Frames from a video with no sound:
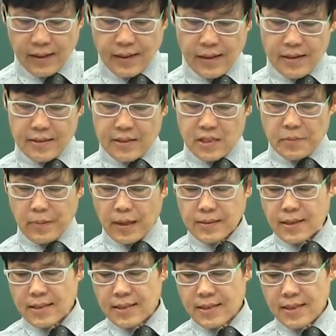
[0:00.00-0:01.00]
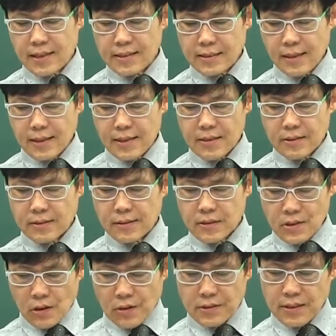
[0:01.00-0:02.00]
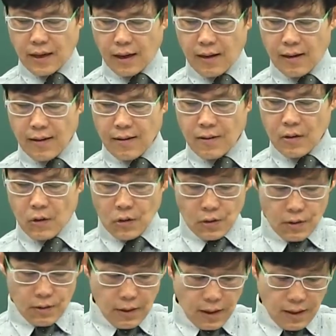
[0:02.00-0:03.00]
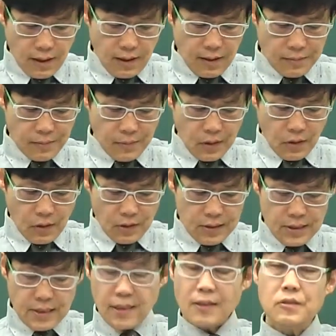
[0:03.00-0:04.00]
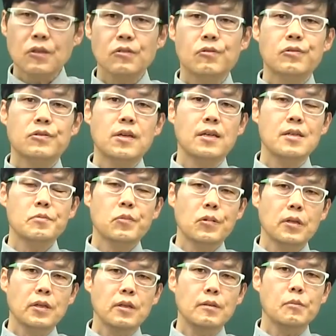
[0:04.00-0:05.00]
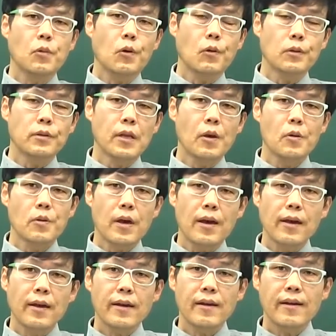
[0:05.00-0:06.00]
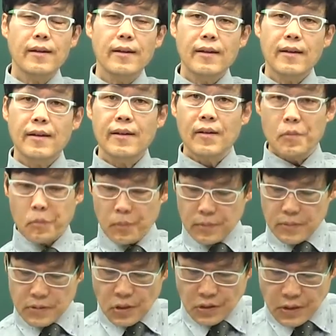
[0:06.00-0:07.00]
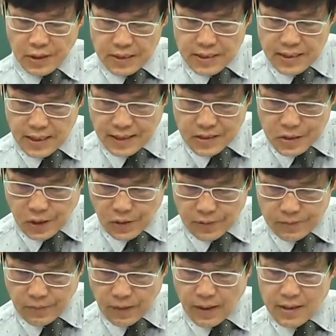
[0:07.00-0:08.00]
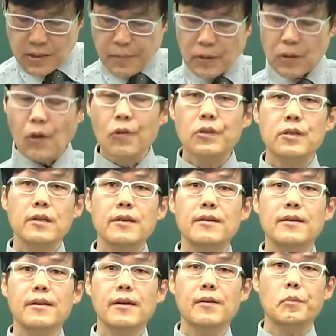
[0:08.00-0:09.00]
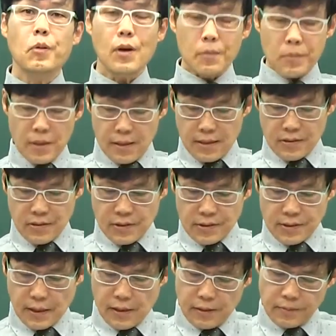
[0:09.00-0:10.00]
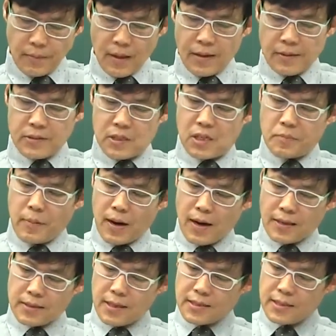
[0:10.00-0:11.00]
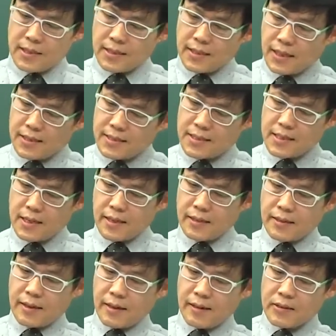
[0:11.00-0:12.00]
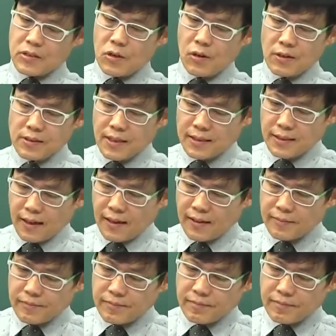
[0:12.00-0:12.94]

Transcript: 1. 지방자치단체의 청사 이건 아까 건차선 구산인물 이뭐 내용에 적혀 있진 않죠. 하지만 어디에 포함을 할 수 있을까요? 지방자치단체의 청사다?